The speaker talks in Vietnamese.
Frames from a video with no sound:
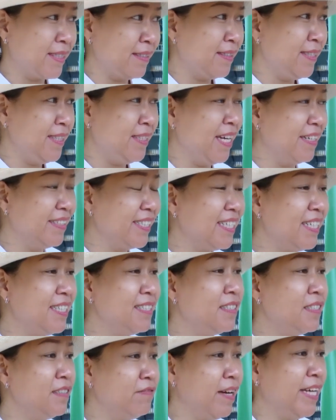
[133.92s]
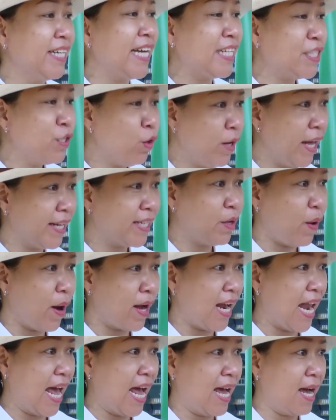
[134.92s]
những vị khách du lịch
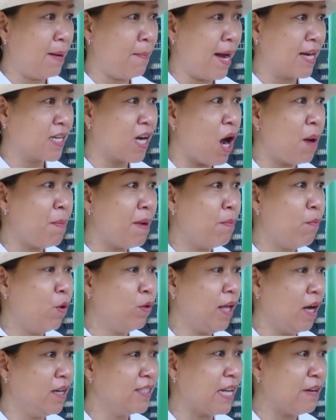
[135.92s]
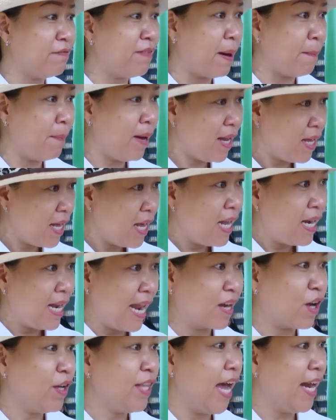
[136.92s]
hoặc là bà con mà muốn thử sản phẩm á,
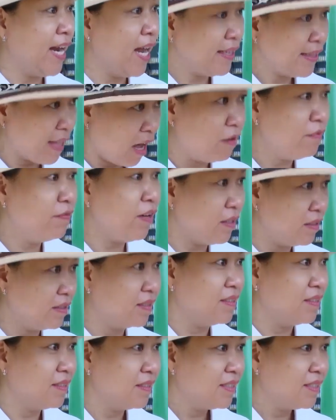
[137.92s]
là có thể đến tận vườn.